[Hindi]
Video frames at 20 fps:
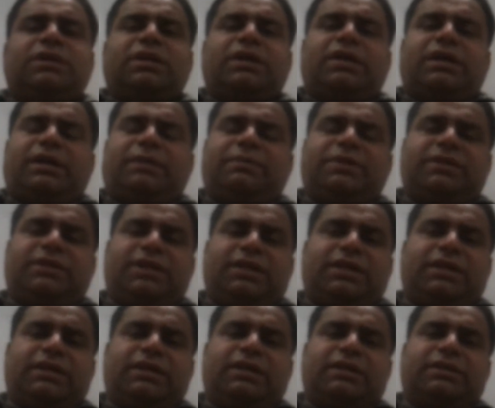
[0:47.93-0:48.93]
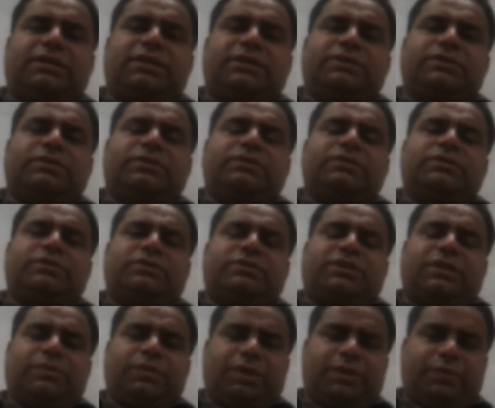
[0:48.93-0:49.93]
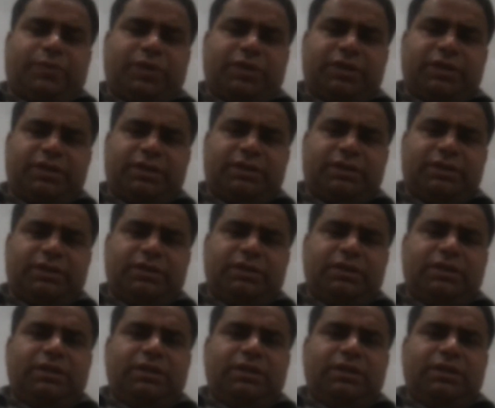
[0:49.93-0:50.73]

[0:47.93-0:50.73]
घर में तैयार करता जो स्टमक पाउडर